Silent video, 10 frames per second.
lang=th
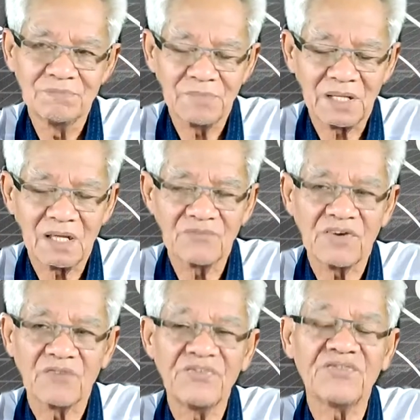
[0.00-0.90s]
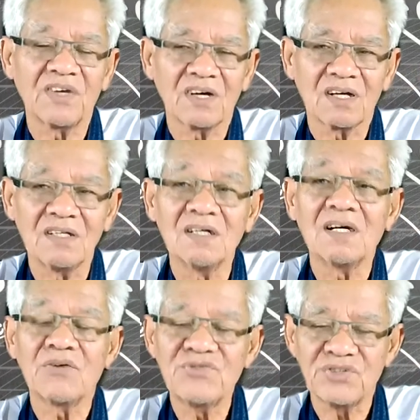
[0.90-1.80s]
ไปทางฝั่งฟิสิกส์กันเยอะ
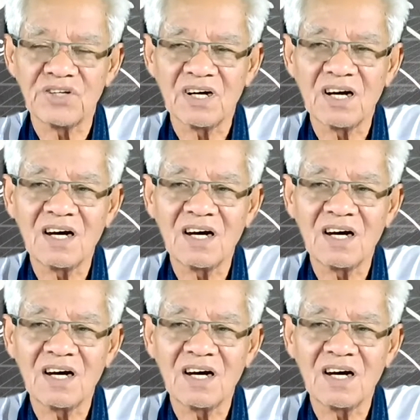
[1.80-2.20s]
แล้วเชีย